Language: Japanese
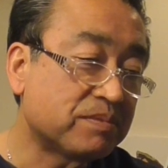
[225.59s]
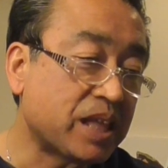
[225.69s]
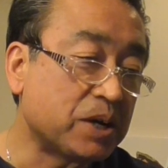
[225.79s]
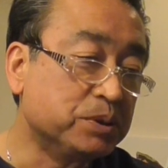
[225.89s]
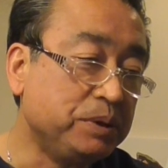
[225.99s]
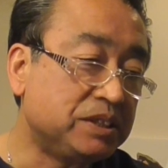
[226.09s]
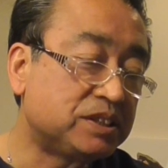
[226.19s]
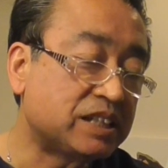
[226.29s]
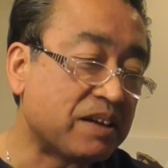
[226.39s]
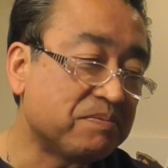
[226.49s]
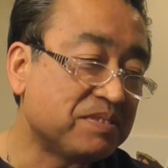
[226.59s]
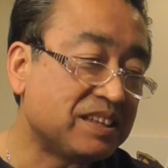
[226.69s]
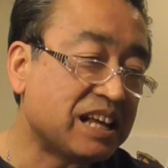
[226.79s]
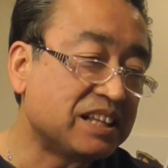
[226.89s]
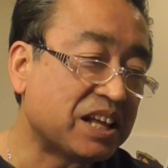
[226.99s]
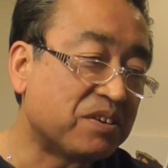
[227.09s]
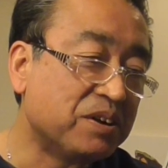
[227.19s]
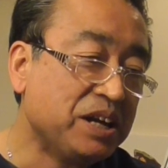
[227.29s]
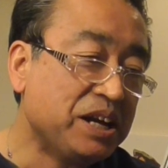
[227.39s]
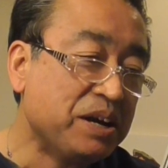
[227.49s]
タクミッツさんなんだ
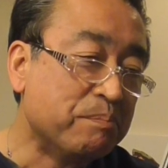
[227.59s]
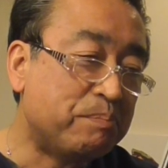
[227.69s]
ろう